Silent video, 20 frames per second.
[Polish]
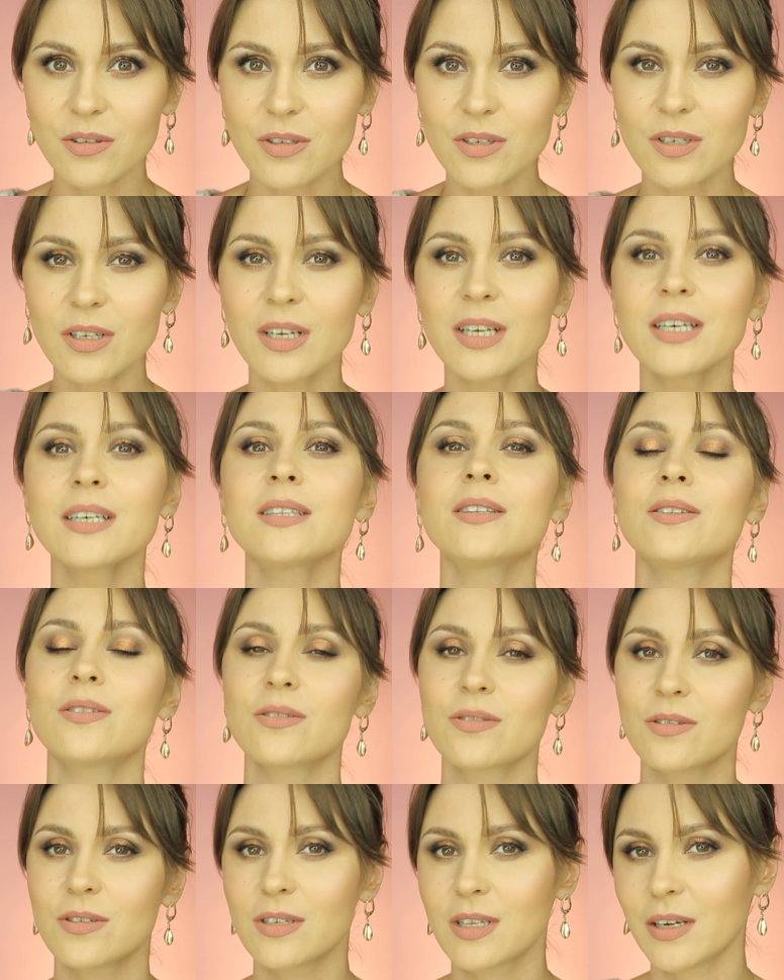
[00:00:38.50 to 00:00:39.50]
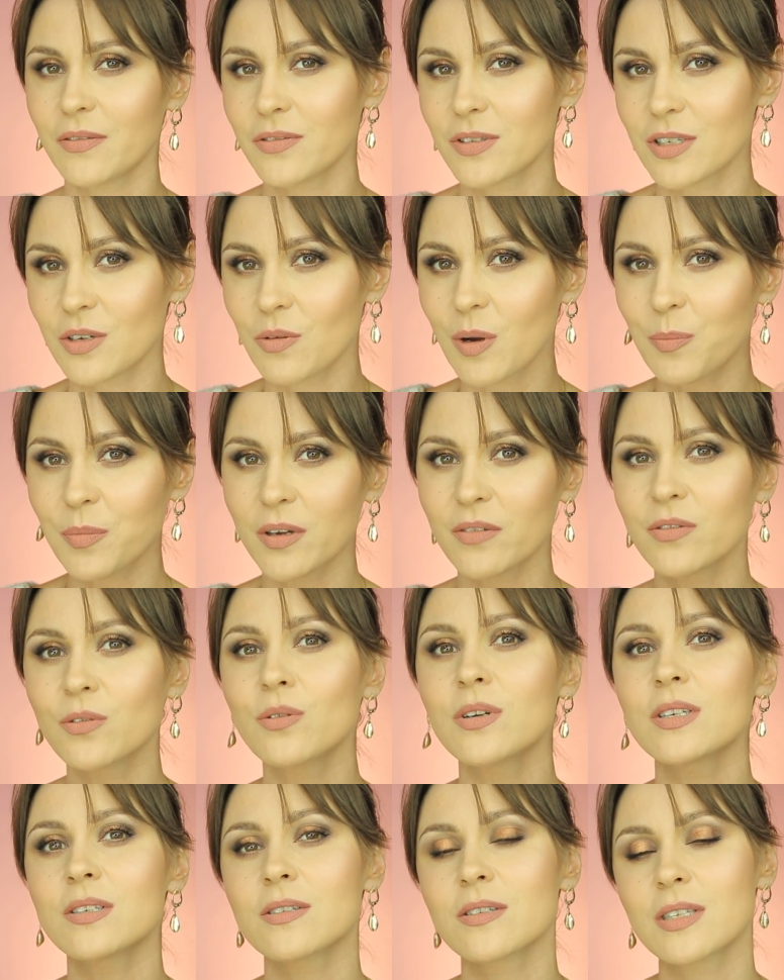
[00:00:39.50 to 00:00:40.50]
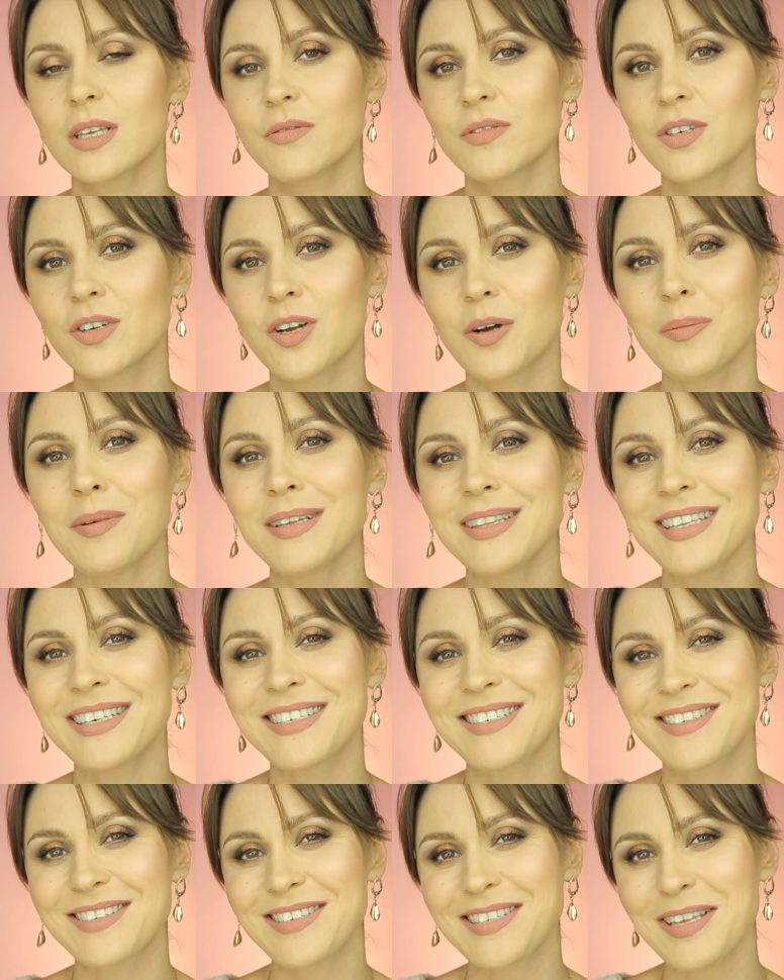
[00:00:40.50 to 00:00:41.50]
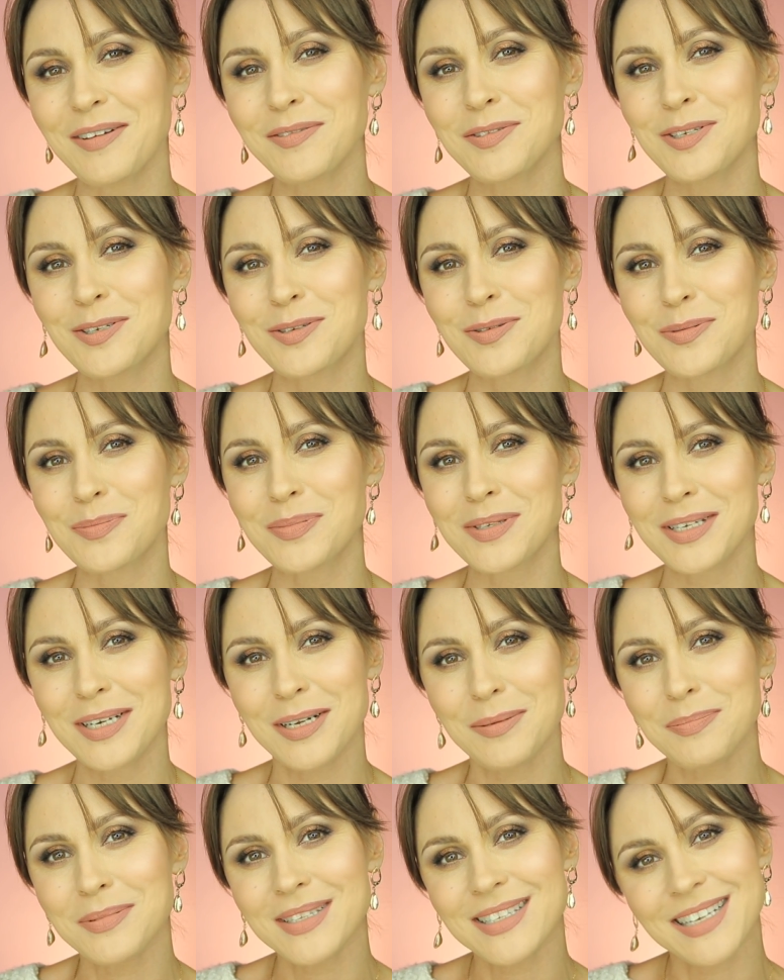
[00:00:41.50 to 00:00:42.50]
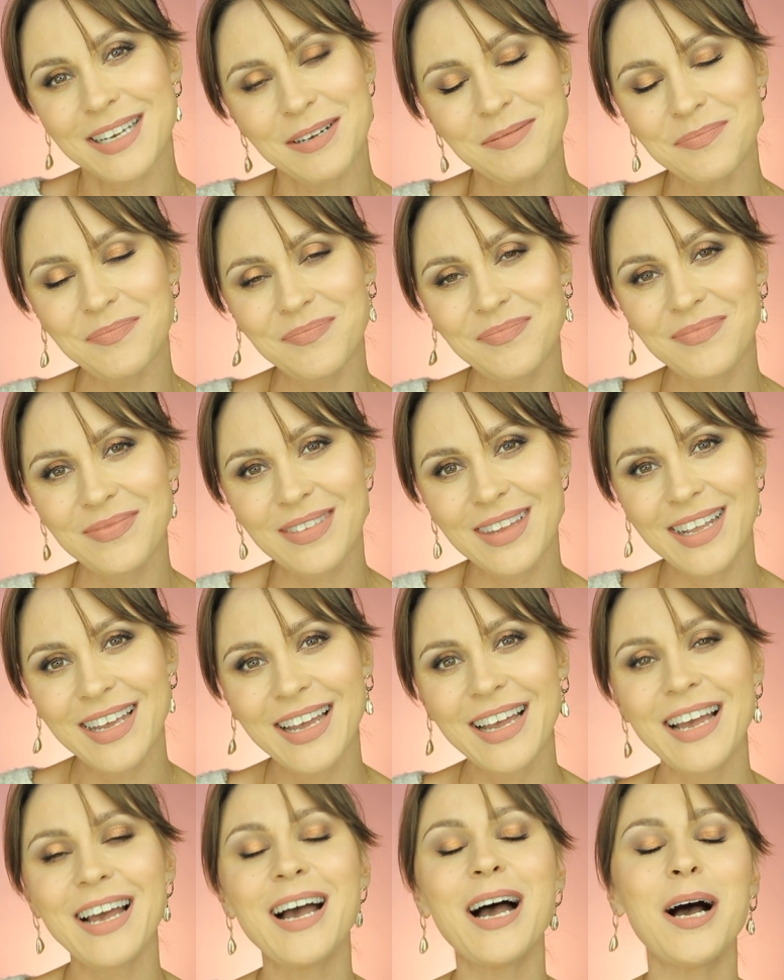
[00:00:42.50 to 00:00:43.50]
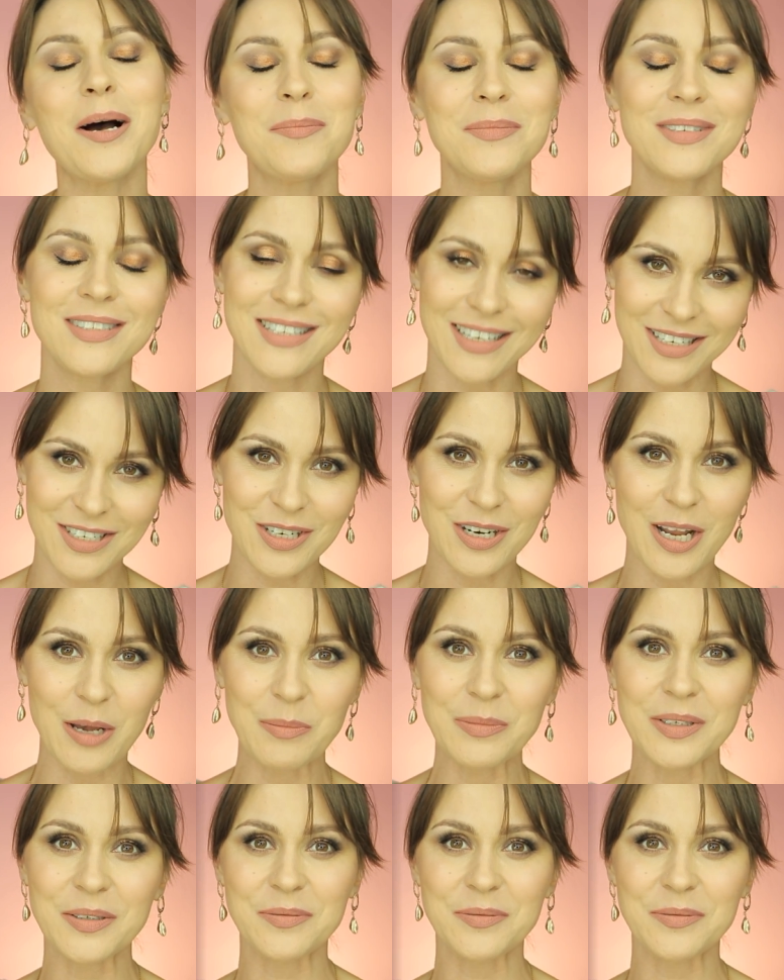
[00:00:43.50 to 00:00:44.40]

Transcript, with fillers: odcinek, to zostawcie łapkę w górę, zostawcie komentarz, zostawcie subskrypcję, a my zaczynamy.